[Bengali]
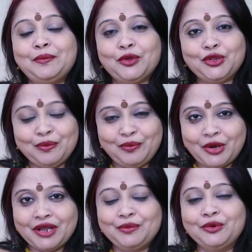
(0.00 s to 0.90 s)
প্রথম
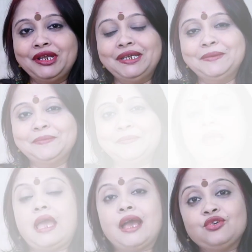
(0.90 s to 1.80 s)
পয়েন্ট বলি
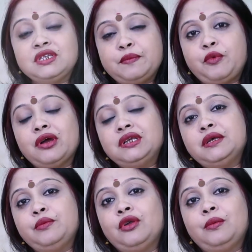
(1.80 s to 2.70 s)
এখন যে
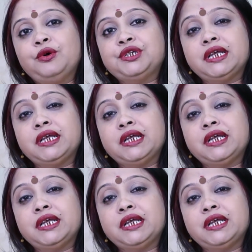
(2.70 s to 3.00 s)
পয়েন্টটি বলবো